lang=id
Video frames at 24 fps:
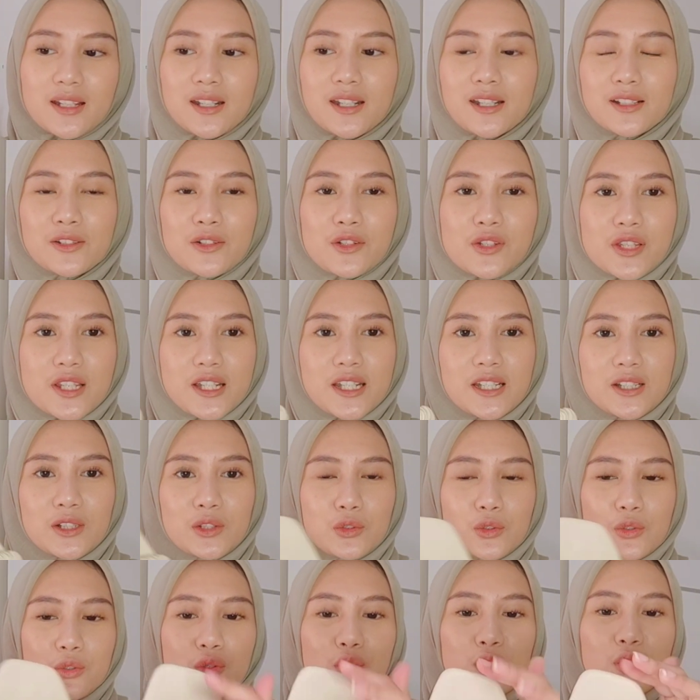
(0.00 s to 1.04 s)
nah terus ini
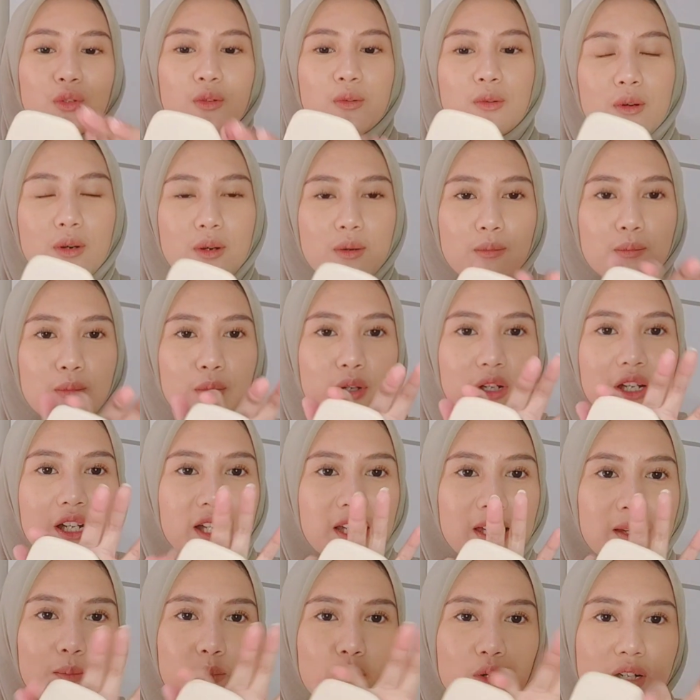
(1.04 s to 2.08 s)
tuh
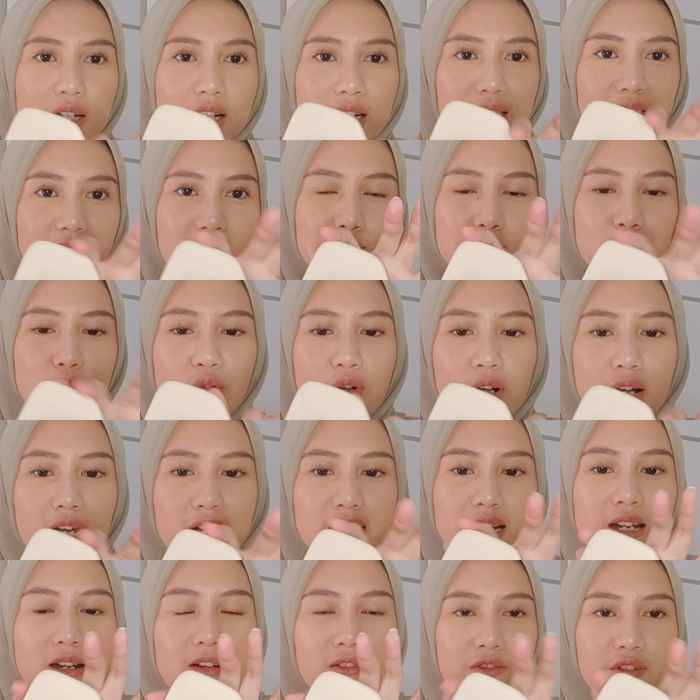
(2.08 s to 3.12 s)
modelnya model terbuka
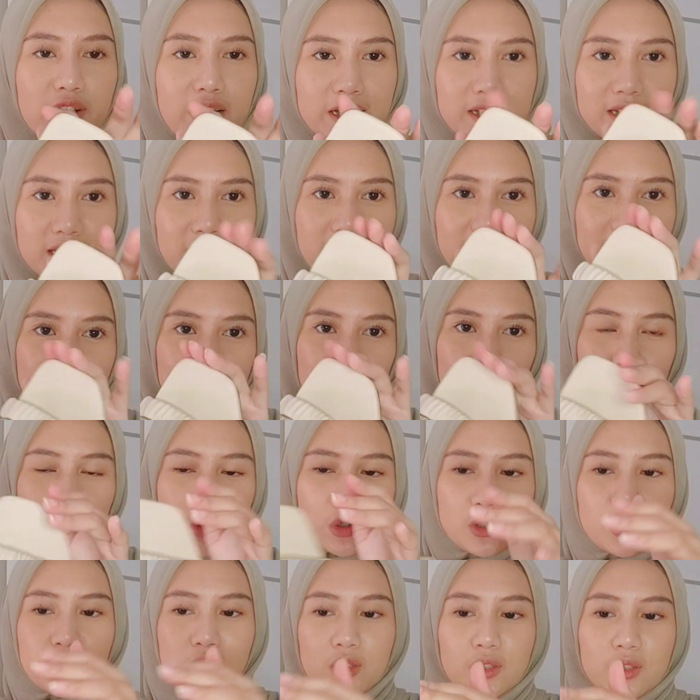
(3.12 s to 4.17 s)
dan flat
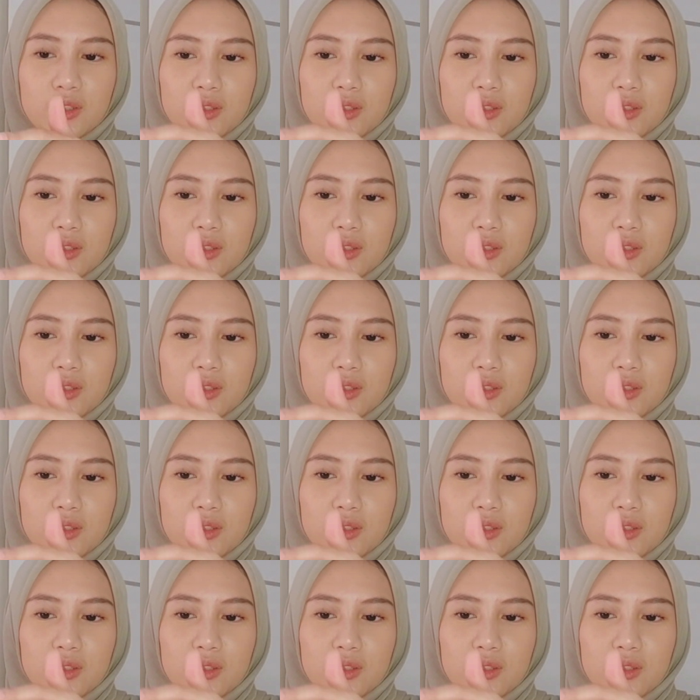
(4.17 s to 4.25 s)
gitu